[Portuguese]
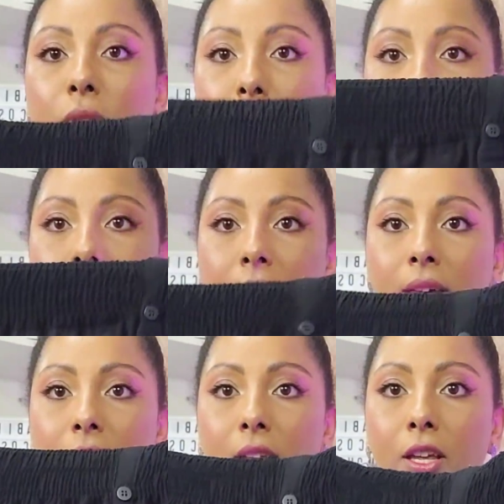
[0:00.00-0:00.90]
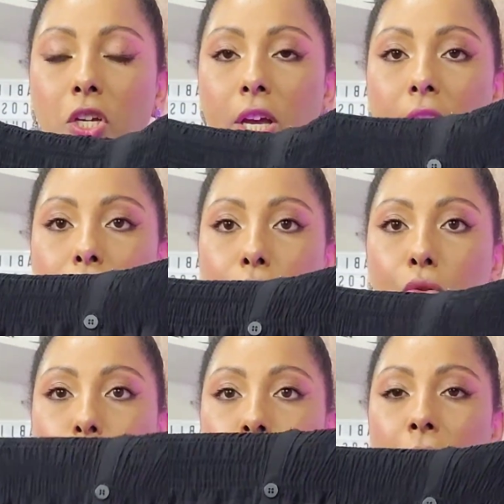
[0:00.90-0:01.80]
também aqui, que deixa ele
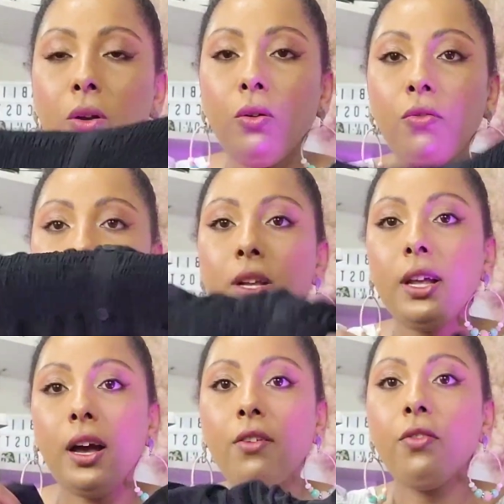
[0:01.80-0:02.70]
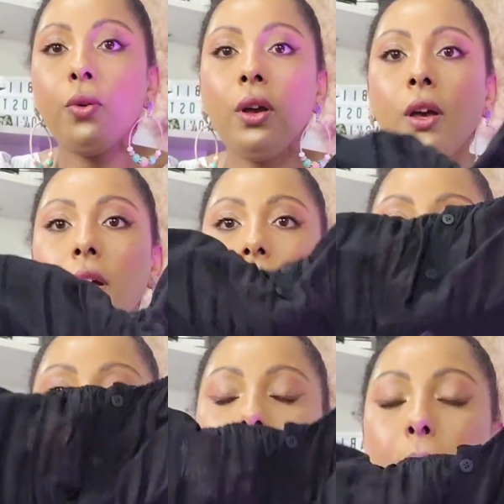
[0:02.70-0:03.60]
super confortável.
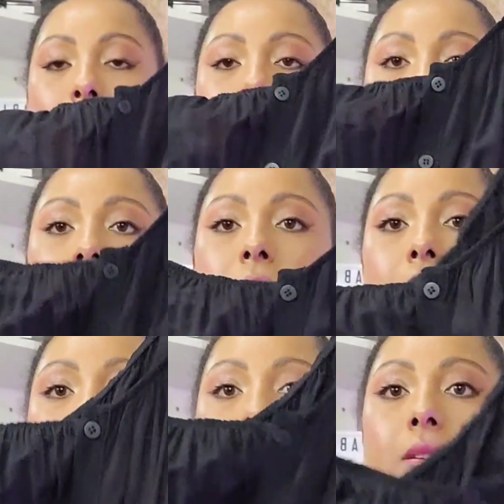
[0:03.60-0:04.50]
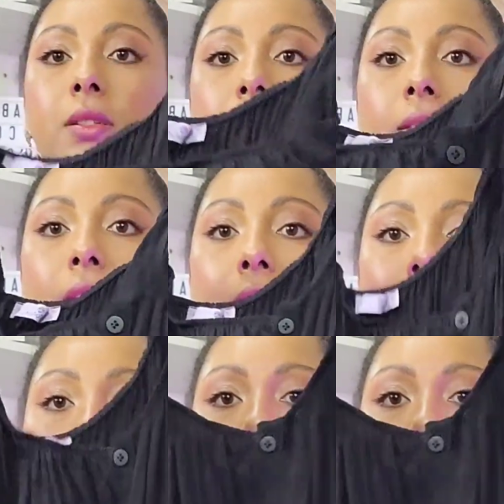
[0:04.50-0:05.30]
Fica bem desenhado